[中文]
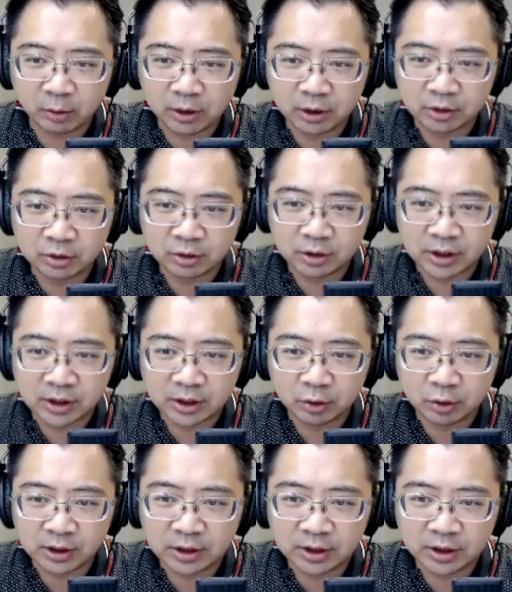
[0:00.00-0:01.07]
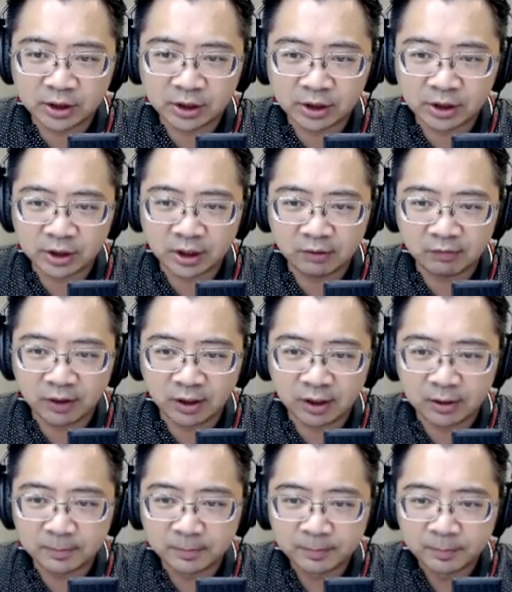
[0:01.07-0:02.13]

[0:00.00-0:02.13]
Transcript: 回档之后在又在这个斜线的地方啊。